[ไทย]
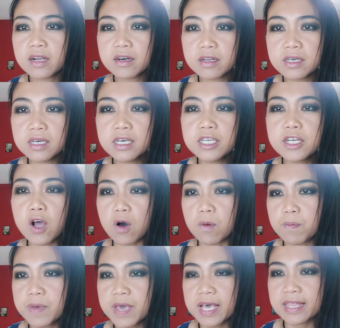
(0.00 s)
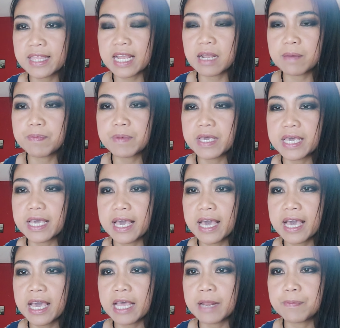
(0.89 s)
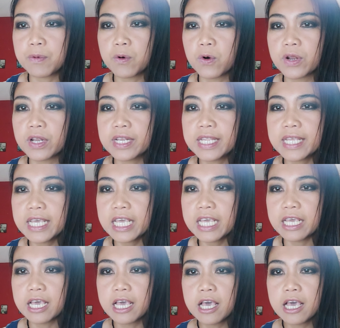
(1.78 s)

หรือดอกเบี้ยแต่ละปีเหตุผลที่